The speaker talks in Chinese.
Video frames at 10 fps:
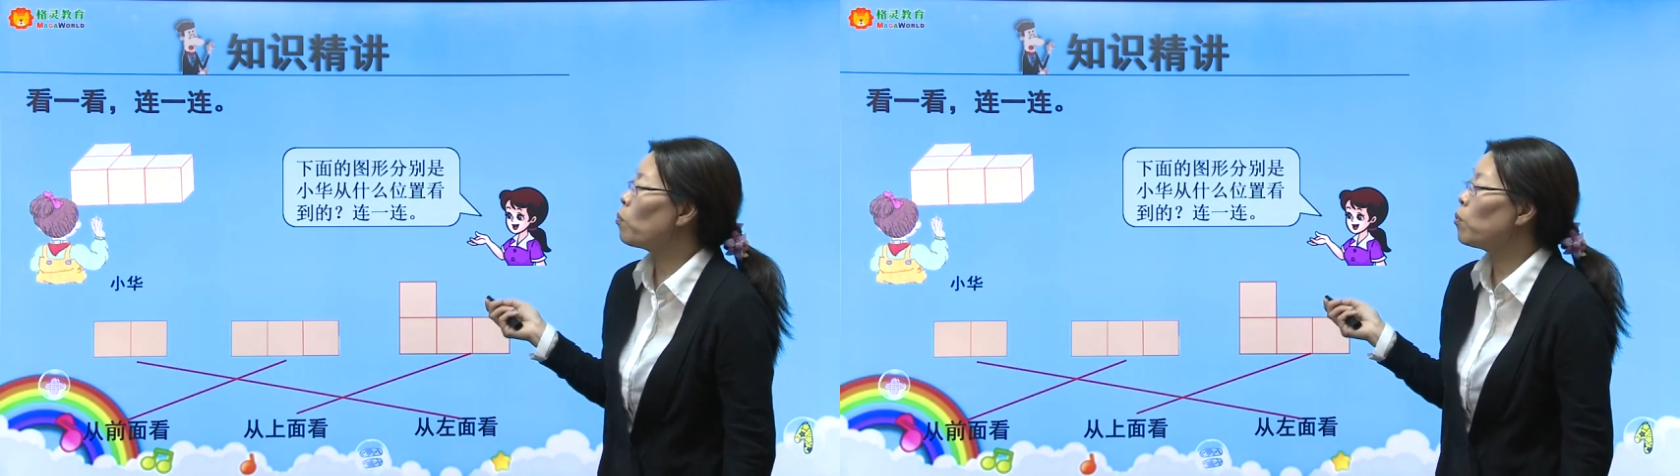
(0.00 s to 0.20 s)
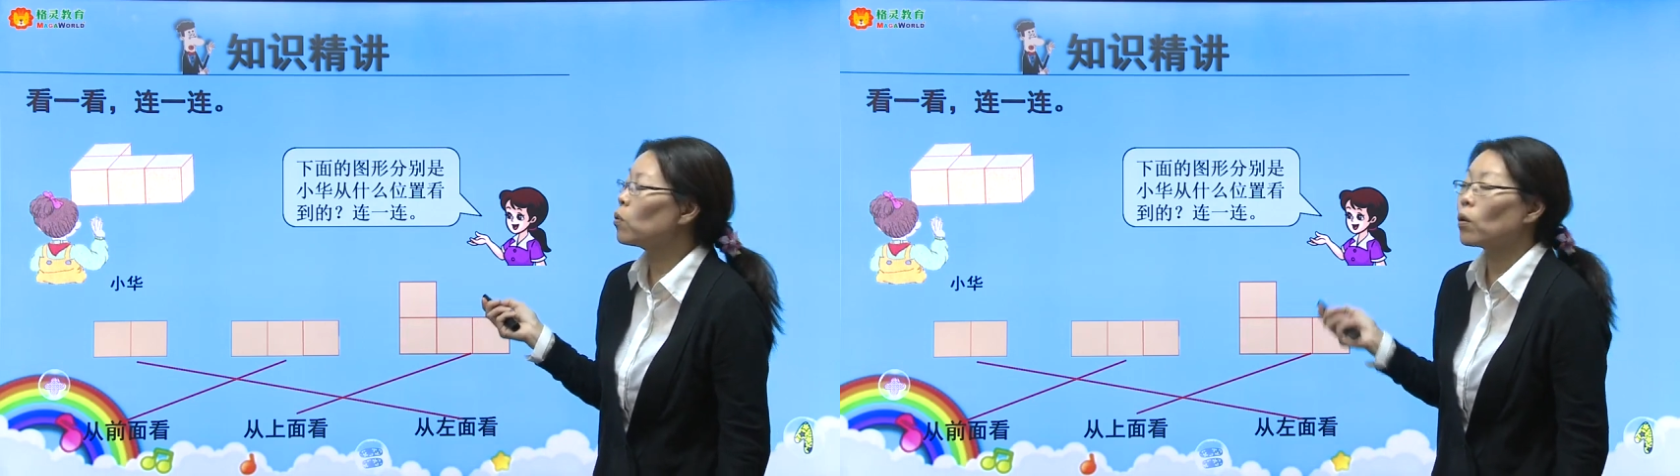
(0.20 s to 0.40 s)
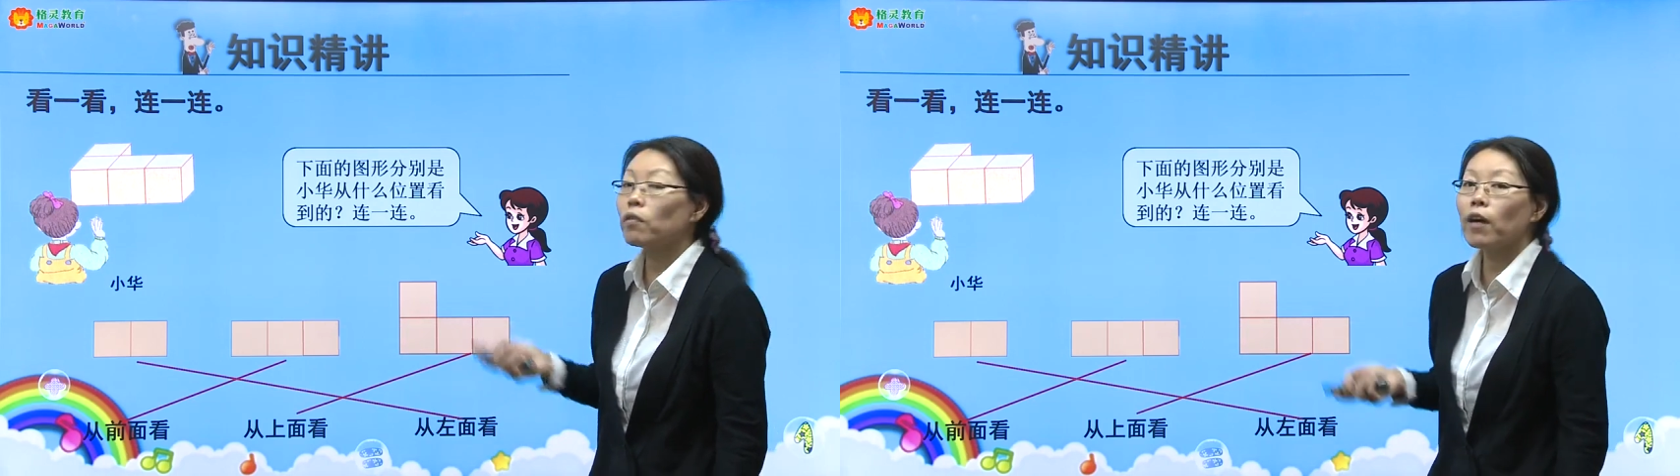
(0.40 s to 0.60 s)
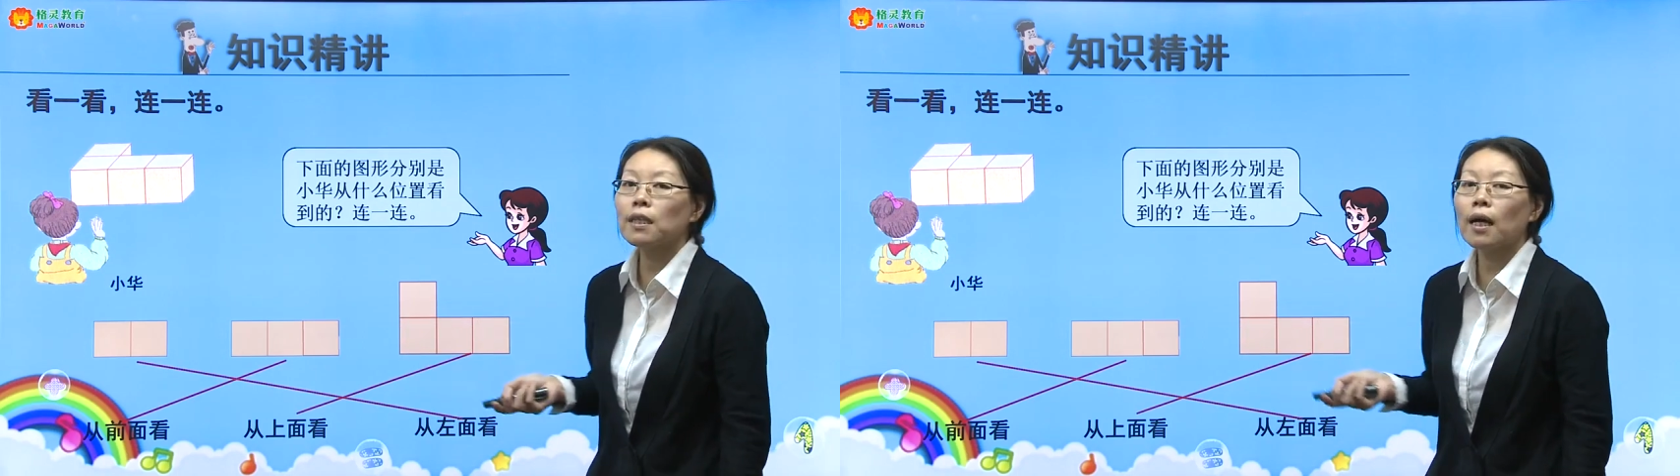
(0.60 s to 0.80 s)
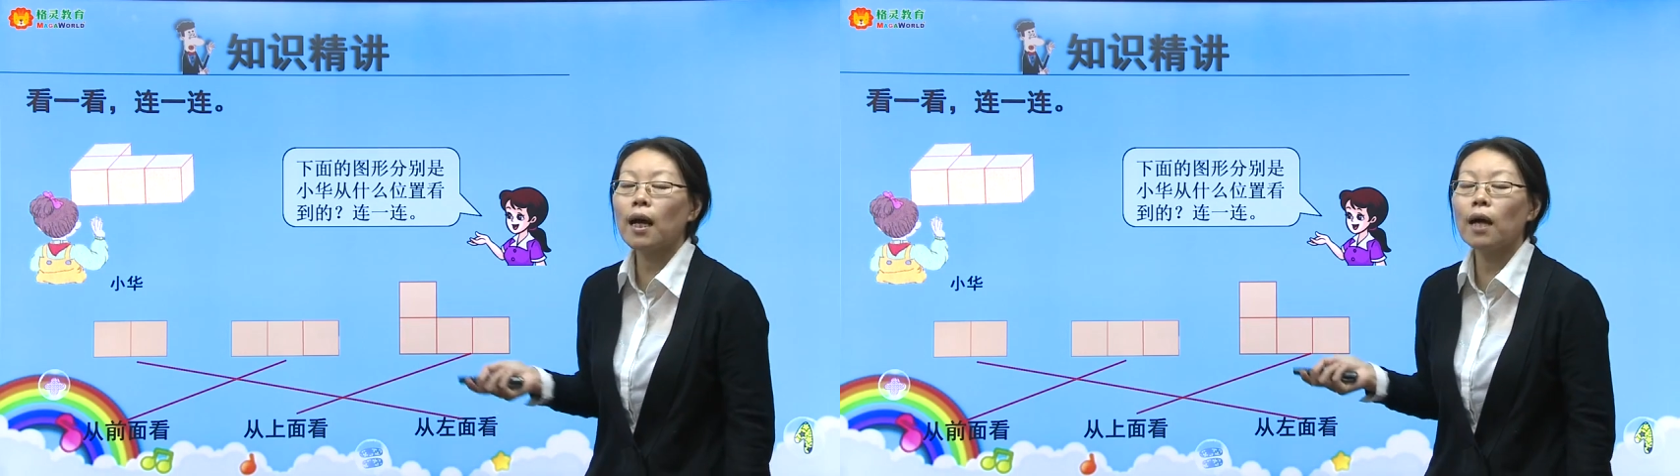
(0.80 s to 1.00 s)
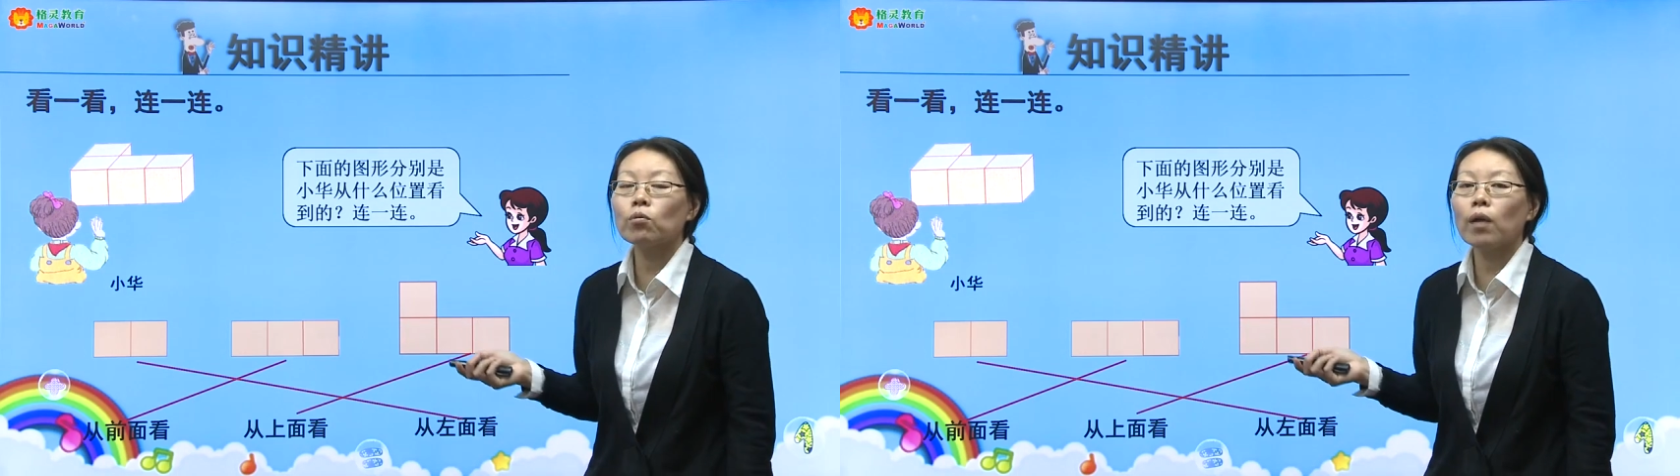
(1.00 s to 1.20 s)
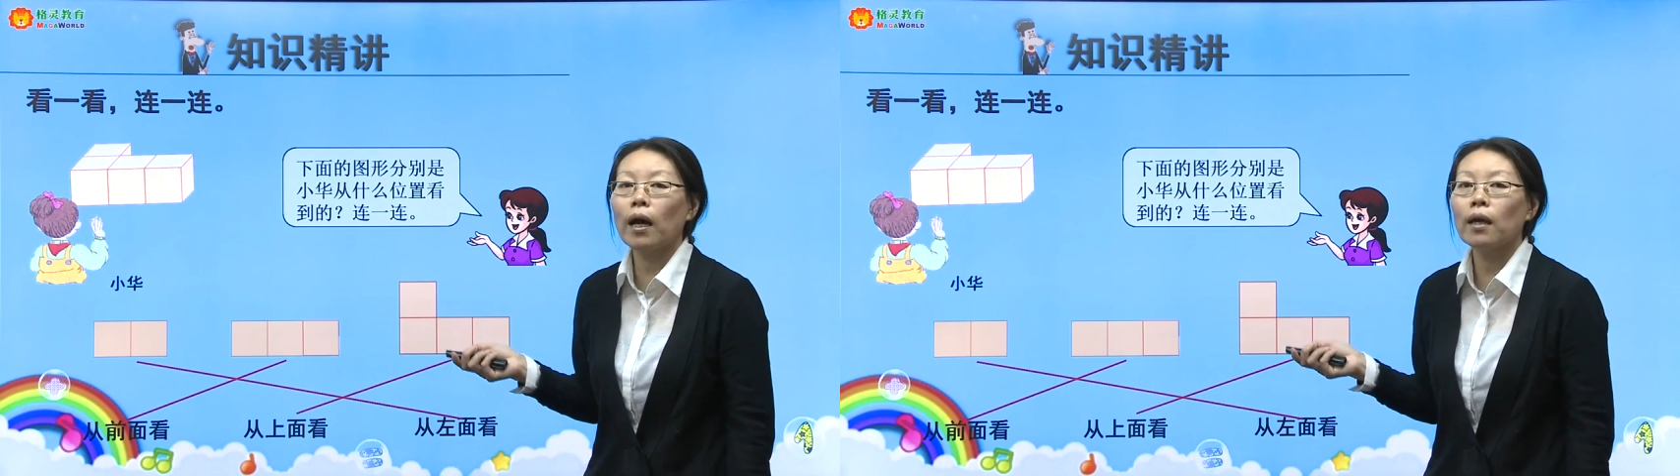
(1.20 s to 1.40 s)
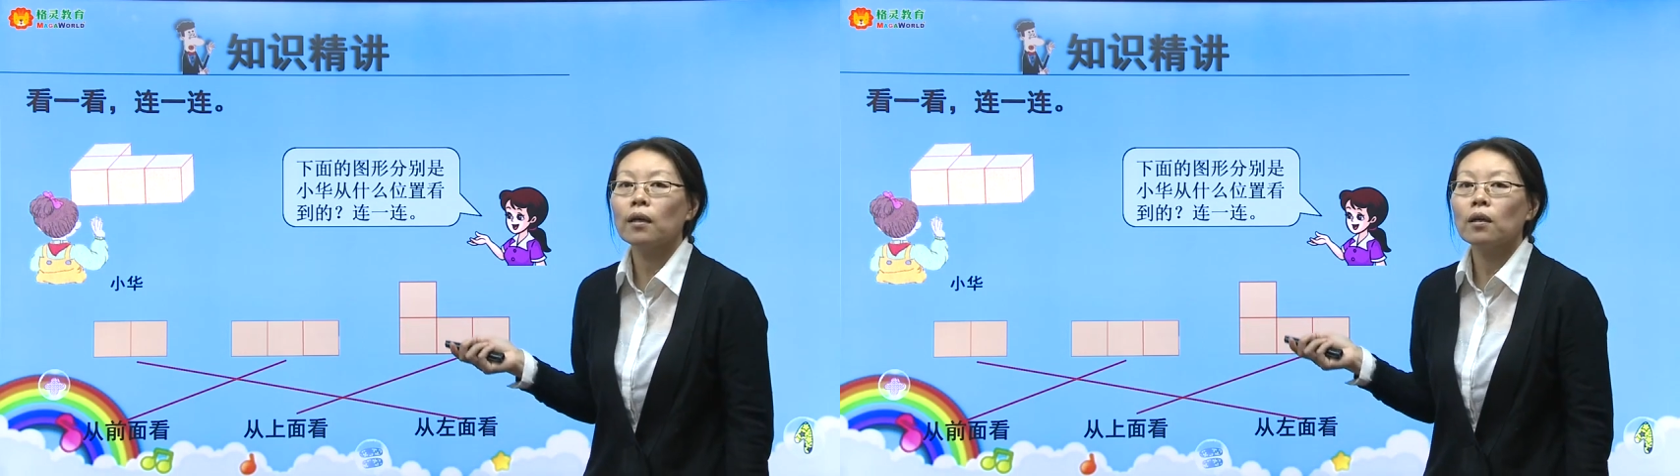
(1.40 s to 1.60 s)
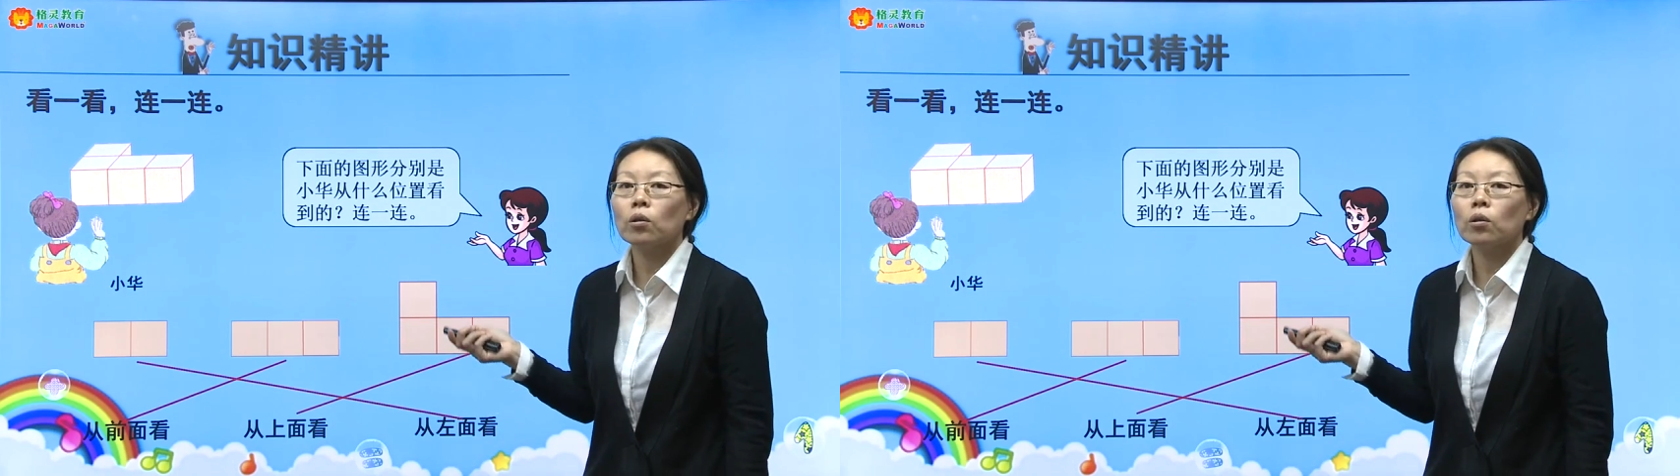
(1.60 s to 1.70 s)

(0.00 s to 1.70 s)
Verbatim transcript: 不同的方向看出来，